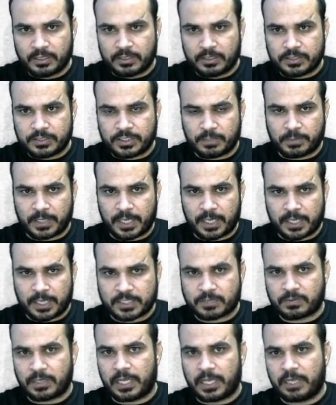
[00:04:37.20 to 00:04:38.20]
जबकि
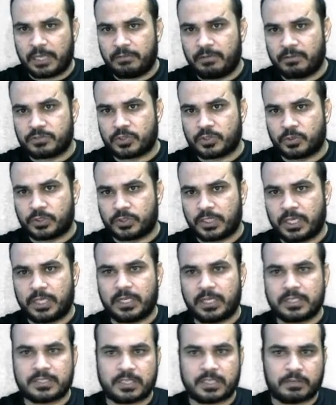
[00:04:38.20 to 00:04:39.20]
एस एल वेव्स होती है
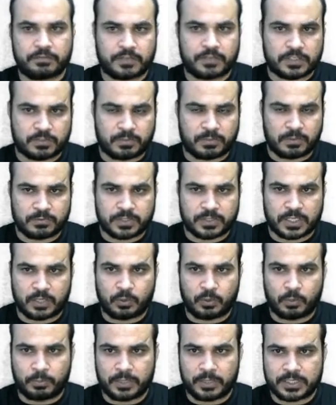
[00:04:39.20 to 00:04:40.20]
इन्हें सरफेस वेव्स के
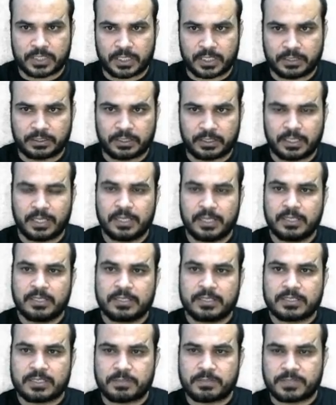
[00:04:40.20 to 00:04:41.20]
रूप में जानते हैं
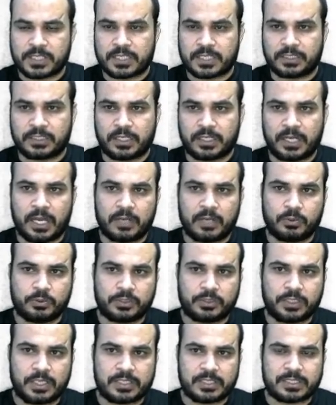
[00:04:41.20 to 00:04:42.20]
सबसे खतरनाक
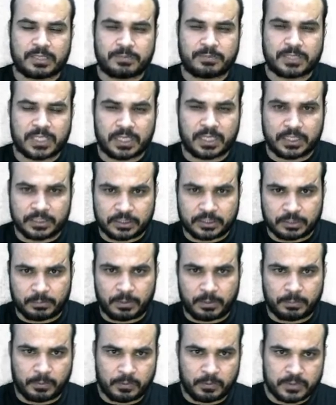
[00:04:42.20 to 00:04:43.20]
होती है सबसे अंत
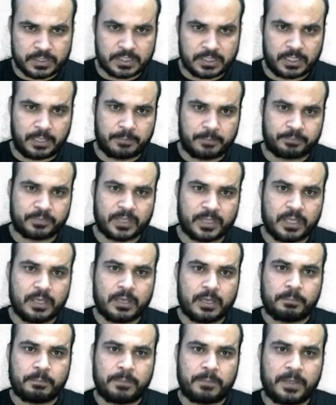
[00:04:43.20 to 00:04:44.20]
में पहुंचती है
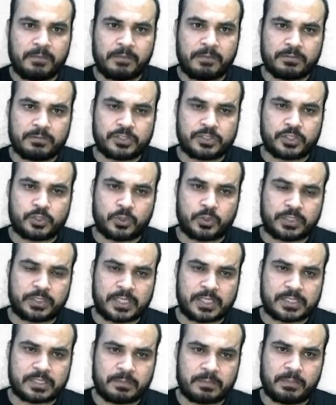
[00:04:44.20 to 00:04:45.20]
पी वेव्स जो होता है
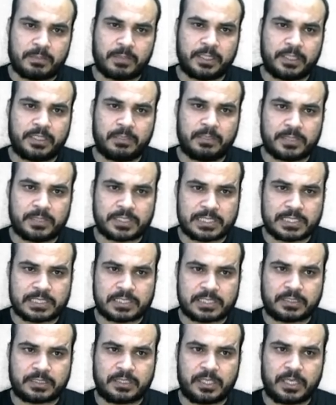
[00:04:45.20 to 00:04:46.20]
सभी माध्यम में चल
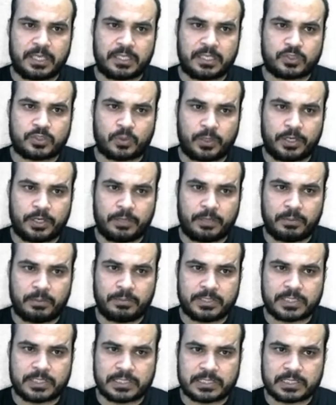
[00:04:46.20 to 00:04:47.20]
सकती है सॉलिड में भी
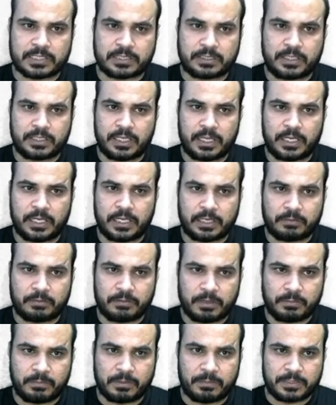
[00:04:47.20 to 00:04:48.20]
चल सकती है
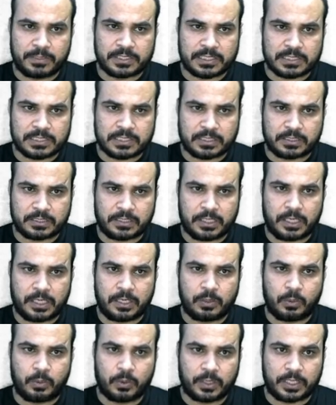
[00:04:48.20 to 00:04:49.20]
लिक्विड में भी चल सकती है
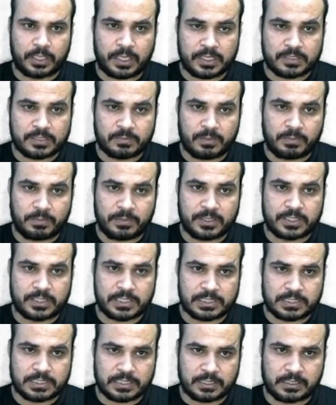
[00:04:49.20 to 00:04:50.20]
और गैस में भी
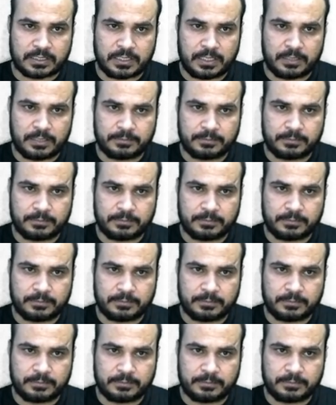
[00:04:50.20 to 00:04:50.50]
चल सकती है